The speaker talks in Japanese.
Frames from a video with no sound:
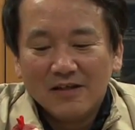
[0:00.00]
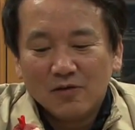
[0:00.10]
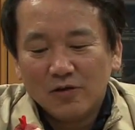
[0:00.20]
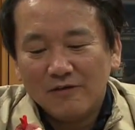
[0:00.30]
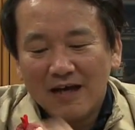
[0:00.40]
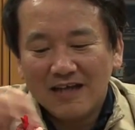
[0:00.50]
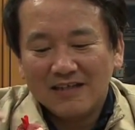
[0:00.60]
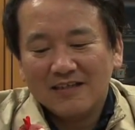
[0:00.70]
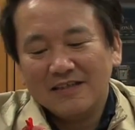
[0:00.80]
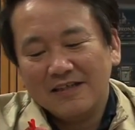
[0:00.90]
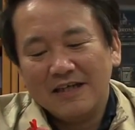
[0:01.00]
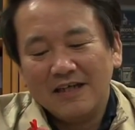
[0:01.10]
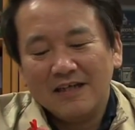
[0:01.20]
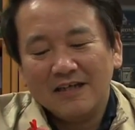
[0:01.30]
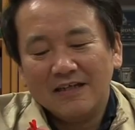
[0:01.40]
これは、
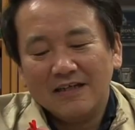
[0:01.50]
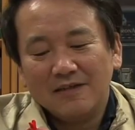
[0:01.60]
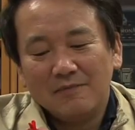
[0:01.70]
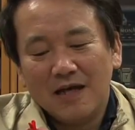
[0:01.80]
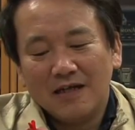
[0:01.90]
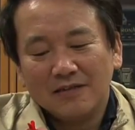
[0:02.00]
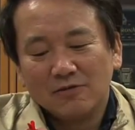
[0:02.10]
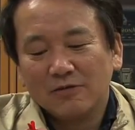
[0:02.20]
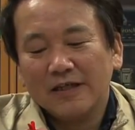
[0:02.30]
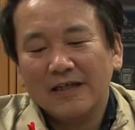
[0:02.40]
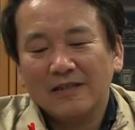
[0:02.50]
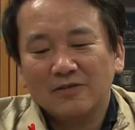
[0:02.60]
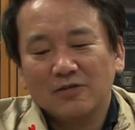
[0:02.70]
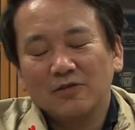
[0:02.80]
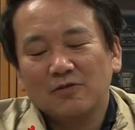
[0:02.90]
えー、まあすごく映画の
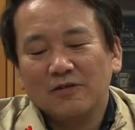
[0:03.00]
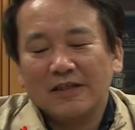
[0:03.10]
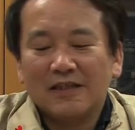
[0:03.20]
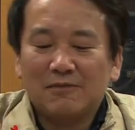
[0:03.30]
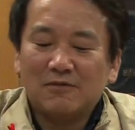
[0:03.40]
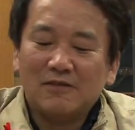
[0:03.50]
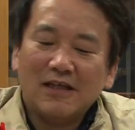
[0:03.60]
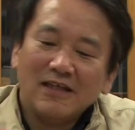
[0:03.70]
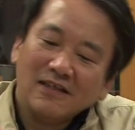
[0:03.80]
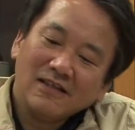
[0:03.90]
初期の頃できたもんで